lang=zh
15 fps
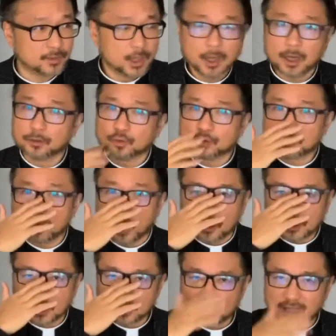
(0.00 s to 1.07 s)
很多时候好
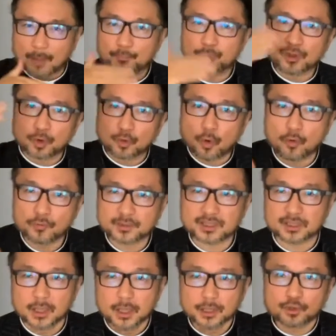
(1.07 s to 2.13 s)
像是她不能控
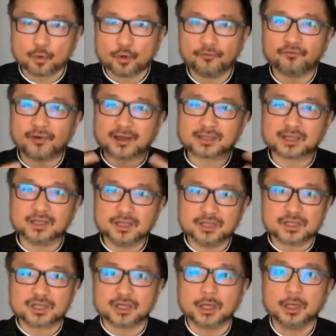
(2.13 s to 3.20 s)
制，就会发生一
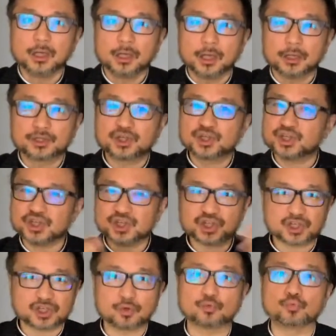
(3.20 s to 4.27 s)
些呃稀
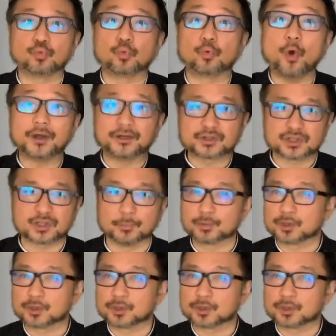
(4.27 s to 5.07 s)
奇古怪的事情。